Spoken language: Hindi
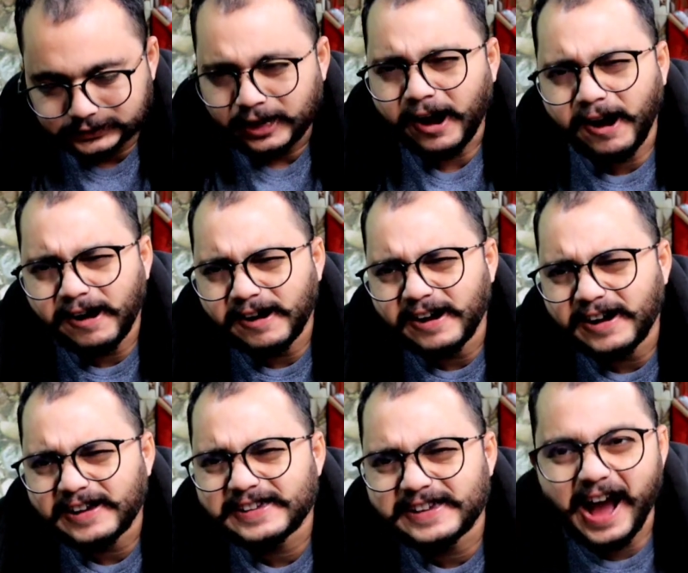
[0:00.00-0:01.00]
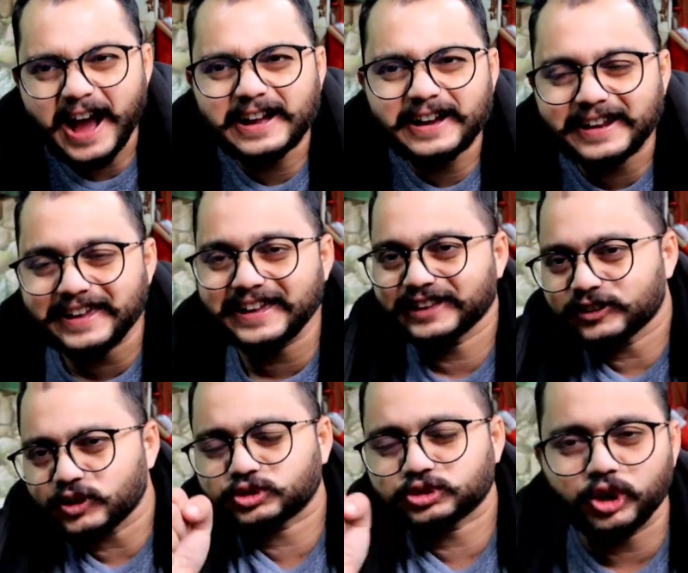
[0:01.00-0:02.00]
हाँ क्या करें
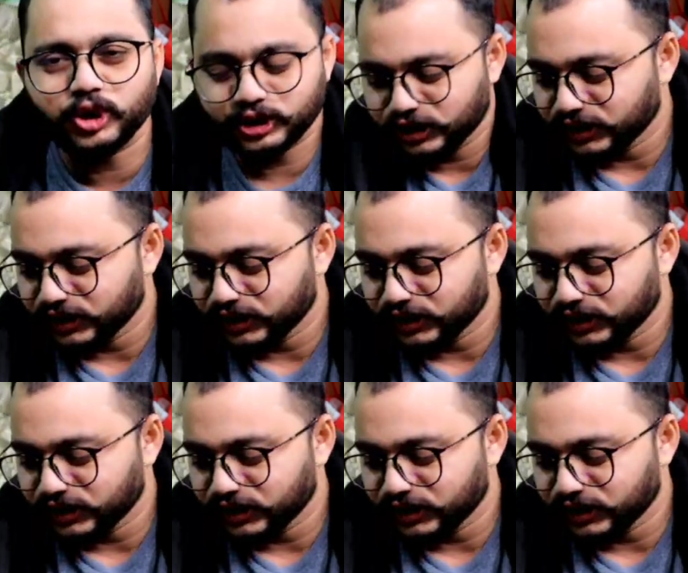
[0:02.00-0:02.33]
दोस्तों